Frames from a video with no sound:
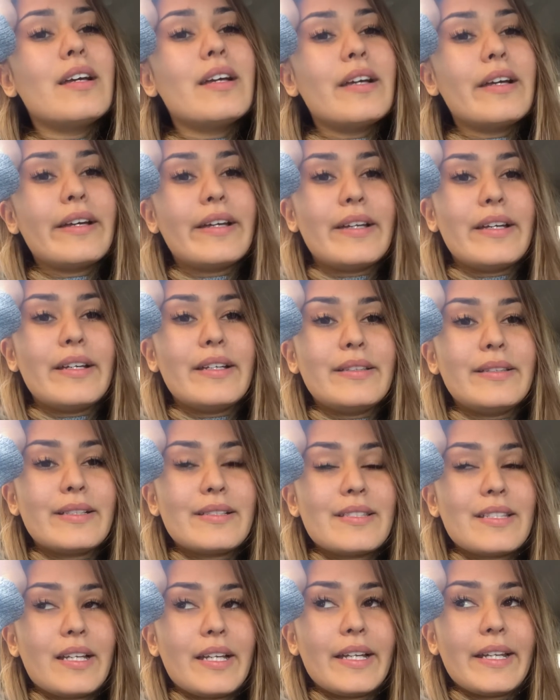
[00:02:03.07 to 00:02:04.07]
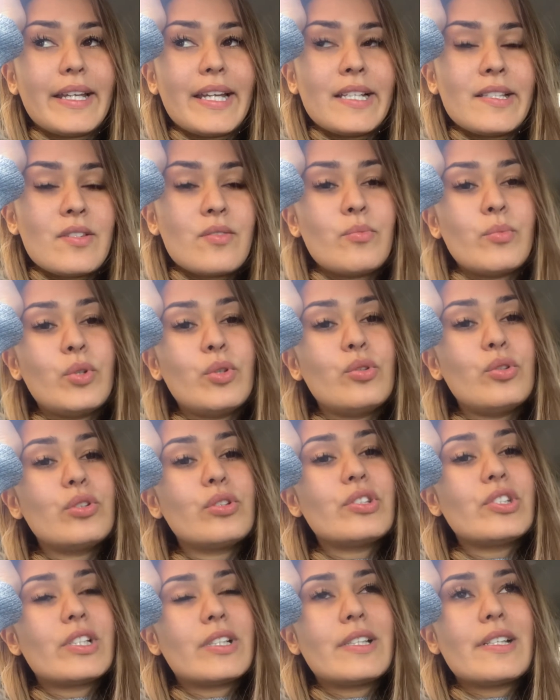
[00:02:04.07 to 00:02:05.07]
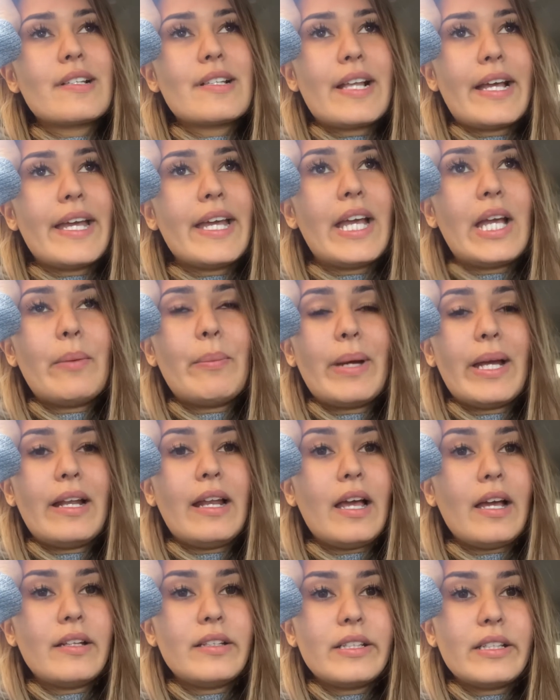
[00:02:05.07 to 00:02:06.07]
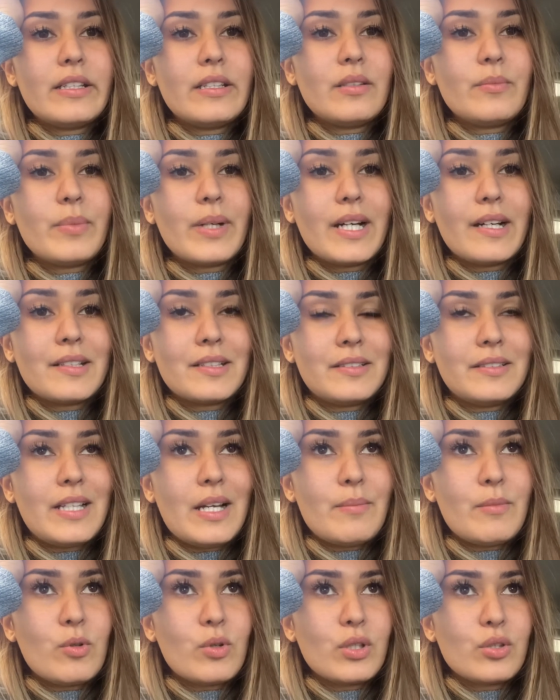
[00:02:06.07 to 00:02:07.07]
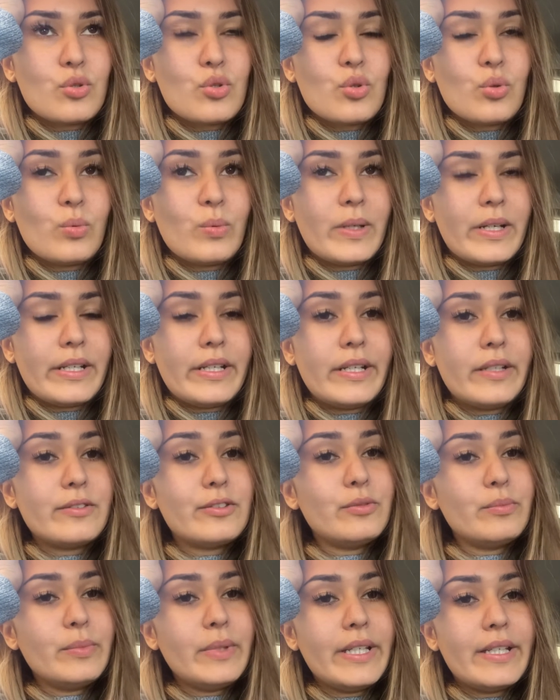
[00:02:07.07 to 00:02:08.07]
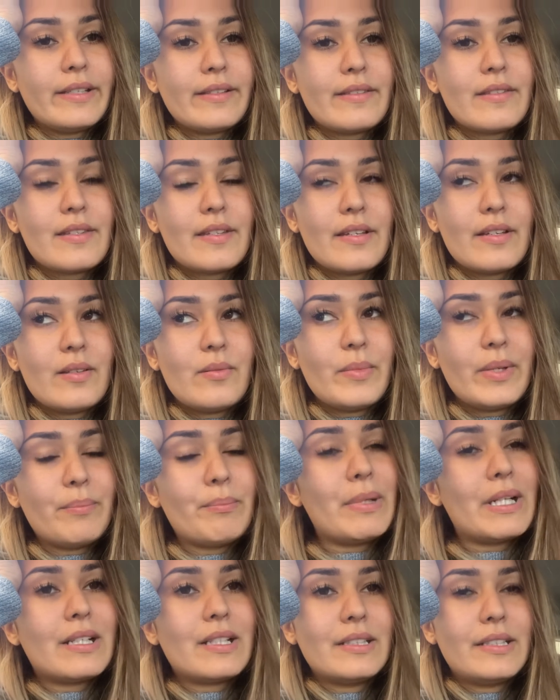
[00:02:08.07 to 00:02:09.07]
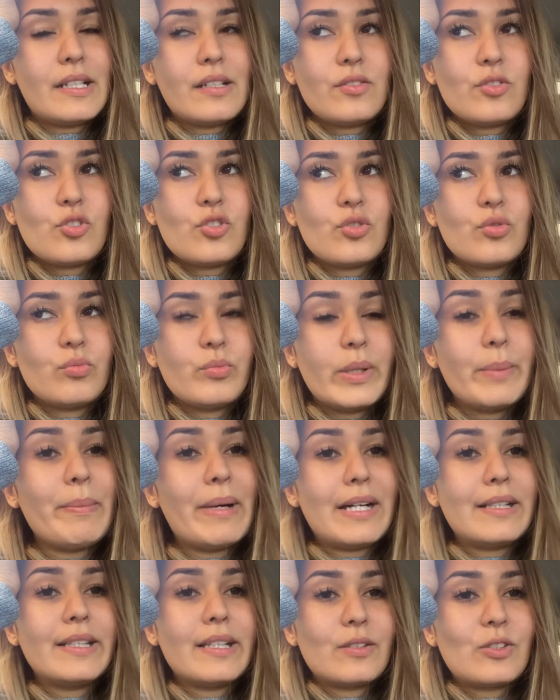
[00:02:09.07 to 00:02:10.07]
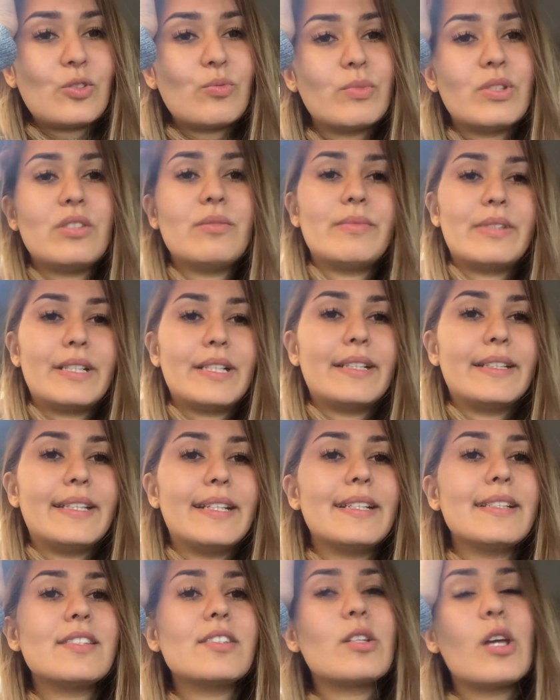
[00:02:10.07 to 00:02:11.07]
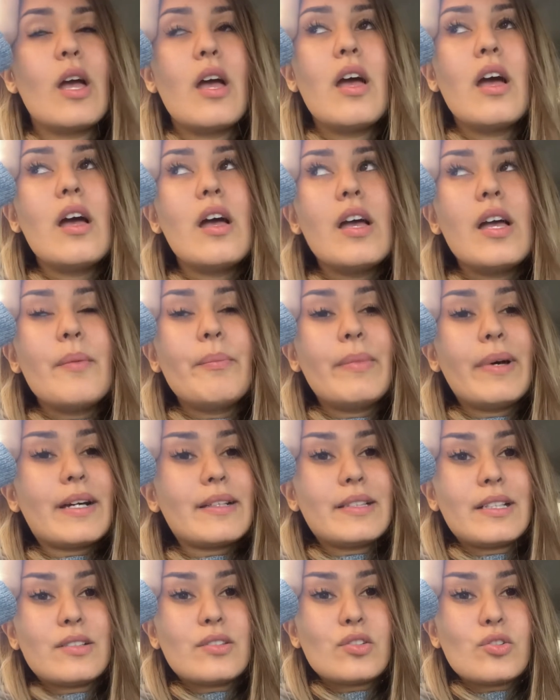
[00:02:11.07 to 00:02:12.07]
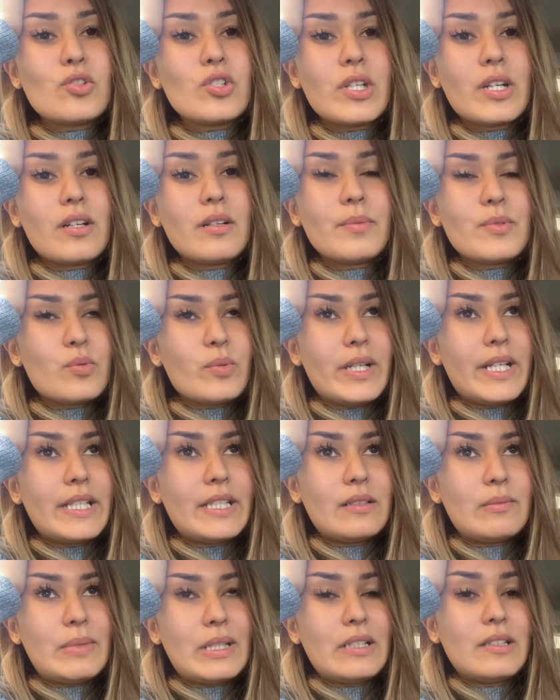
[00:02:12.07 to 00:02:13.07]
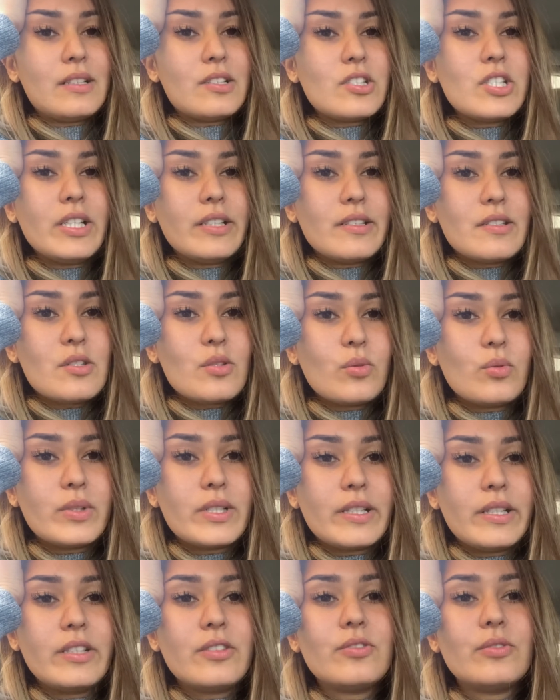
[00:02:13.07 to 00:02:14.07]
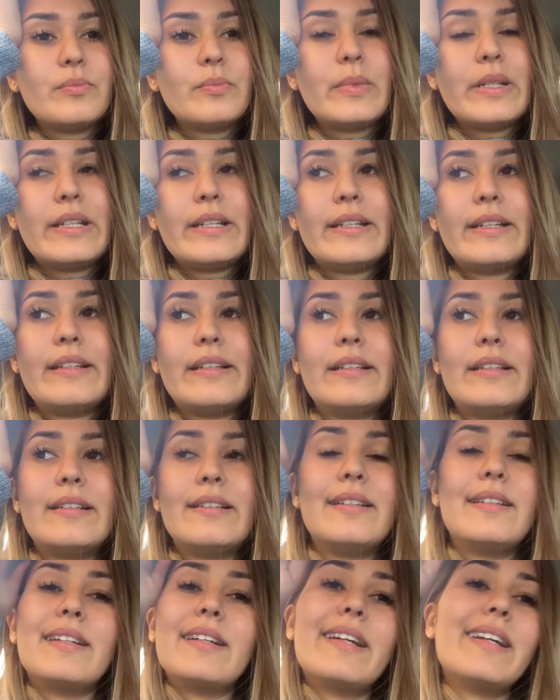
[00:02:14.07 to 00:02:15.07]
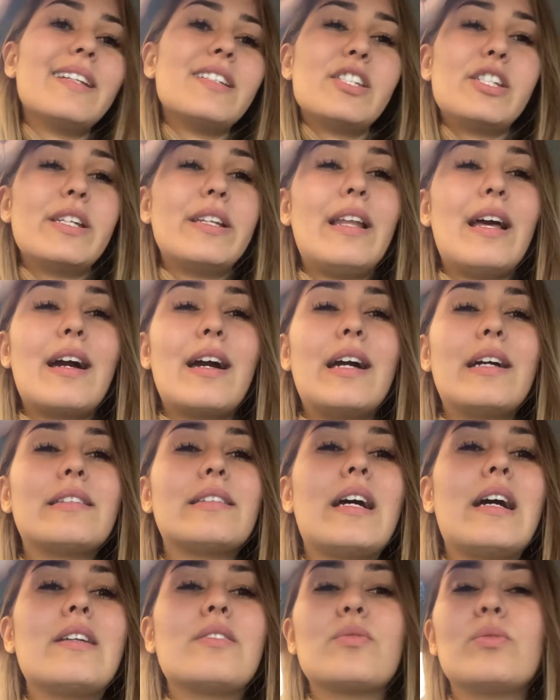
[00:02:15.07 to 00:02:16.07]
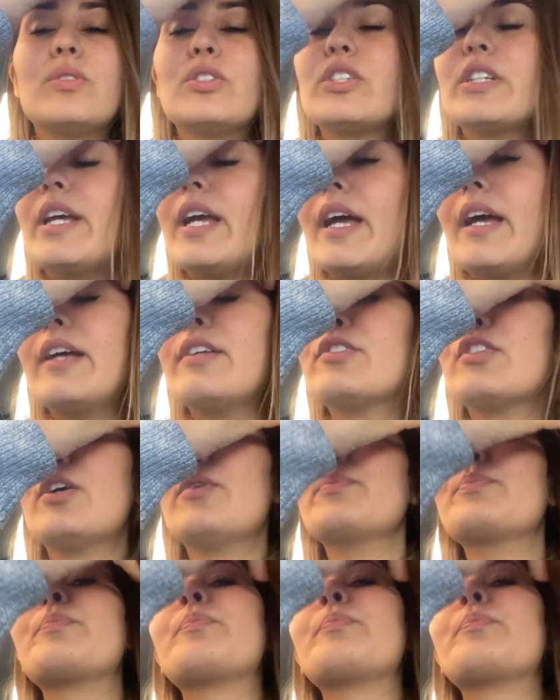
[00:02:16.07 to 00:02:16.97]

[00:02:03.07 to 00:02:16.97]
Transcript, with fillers: آه، درت غير 15 مينوت جاتني صعيبه على انني نبقى خدامه وكنصور لكم حيت آه، ما نقدرش المهم ما قدرتش ماشي ما نقدرش ما قدرتش جربت ولكن ما قدرتش حدي صورت لكم آه، غير شي لقطات ولا شي حاجه